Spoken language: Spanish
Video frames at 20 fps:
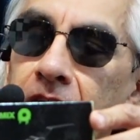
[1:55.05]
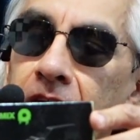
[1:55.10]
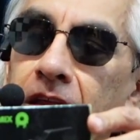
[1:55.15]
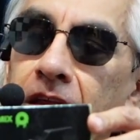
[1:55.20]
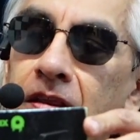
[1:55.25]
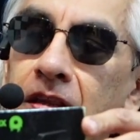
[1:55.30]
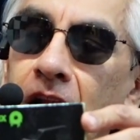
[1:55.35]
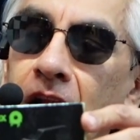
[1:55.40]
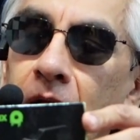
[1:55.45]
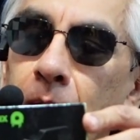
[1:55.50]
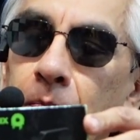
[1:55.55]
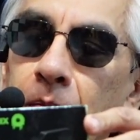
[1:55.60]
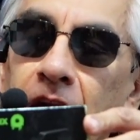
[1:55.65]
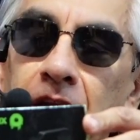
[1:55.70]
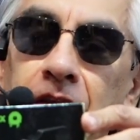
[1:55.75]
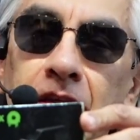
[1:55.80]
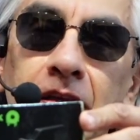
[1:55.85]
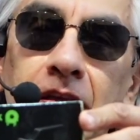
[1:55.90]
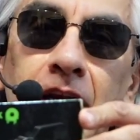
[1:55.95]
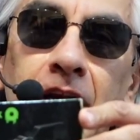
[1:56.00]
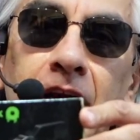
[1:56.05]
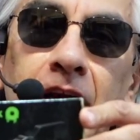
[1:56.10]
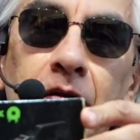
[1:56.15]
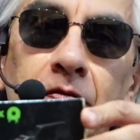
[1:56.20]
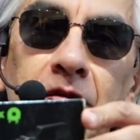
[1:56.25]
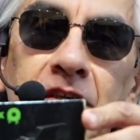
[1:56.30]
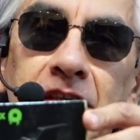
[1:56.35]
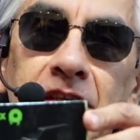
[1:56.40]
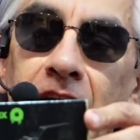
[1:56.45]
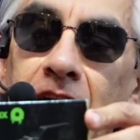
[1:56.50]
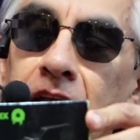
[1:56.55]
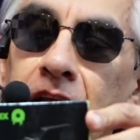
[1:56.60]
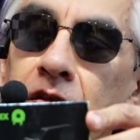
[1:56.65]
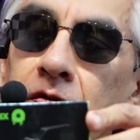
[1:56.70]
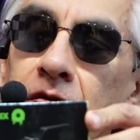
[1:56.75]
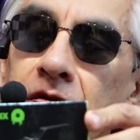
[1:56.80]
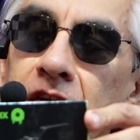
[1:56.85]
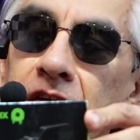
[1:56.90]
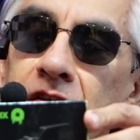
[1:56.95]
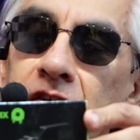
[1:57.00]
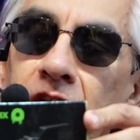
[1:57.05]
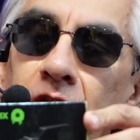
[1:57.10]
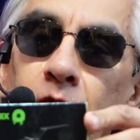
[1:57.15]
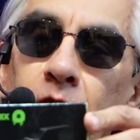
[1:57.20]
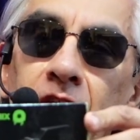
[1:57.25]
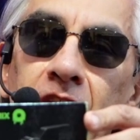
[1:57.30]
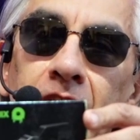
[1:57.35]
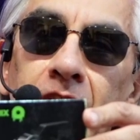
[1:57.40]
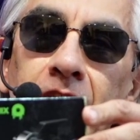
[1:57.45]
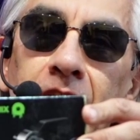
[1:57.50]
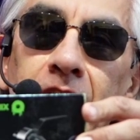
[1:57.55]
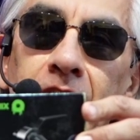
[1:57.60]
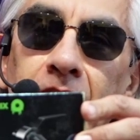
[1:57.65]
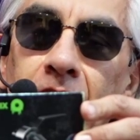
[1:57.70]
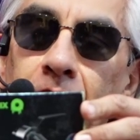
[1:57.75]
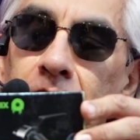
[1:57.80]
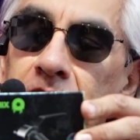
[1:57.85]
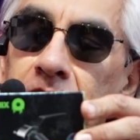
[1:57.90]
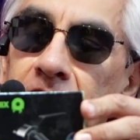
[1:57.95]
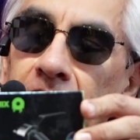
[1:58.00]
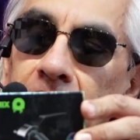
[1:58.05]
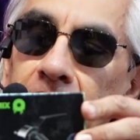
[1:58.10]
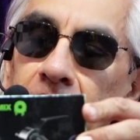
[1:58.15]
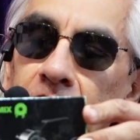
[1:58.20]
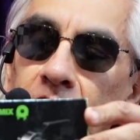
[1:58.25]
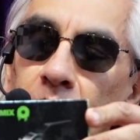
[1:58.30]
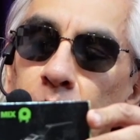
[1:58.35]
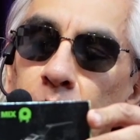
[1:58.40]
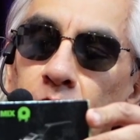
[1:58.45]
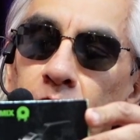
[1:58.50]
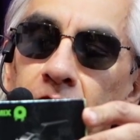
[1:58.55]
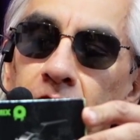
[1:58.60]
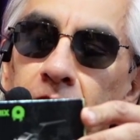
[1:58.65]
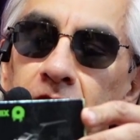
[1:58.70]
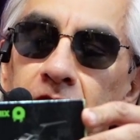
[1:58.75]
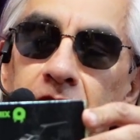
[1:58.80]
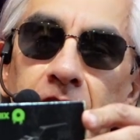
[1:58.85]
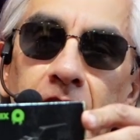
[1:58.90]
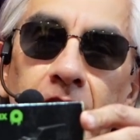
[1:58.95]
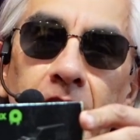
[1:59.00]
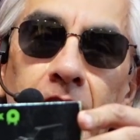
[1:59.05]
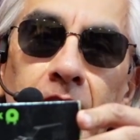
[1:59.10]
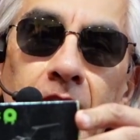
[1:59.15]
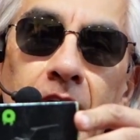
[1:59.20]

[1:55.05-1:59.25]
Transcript: de la parte del cabezal en donde se unía, cabezal de tipo universal,